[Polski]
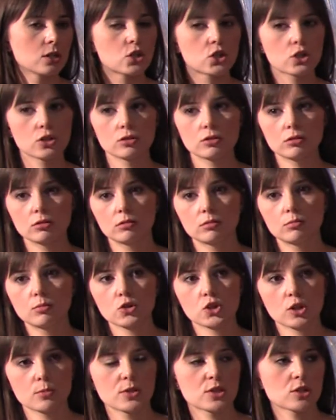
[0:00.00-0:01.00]
Czy
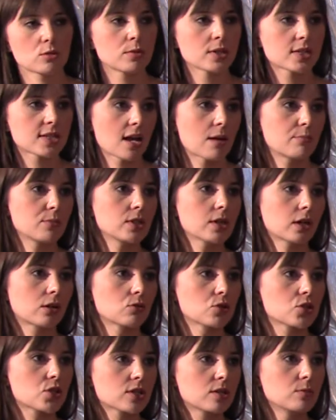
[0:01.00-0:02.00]
możemy sobie sami
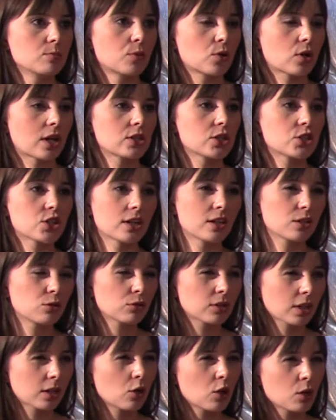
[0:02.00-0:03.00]
jakoś z tym poradzić, ale do
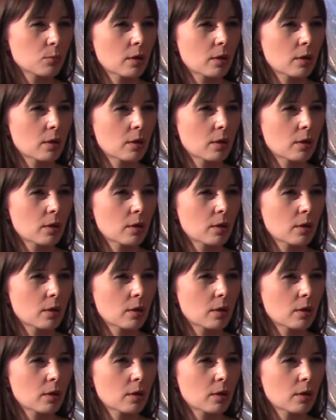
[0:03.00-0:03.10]
tego mhm.